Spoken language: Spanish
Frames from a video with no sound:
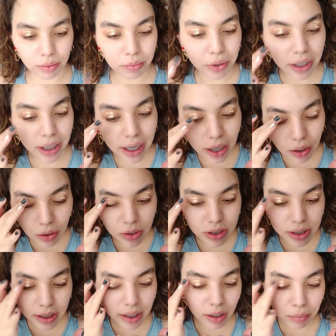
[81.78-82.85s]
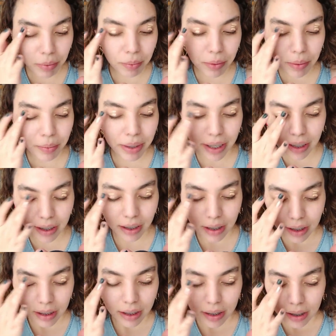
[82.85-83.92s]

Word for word: o muy lejos y no me veo bien.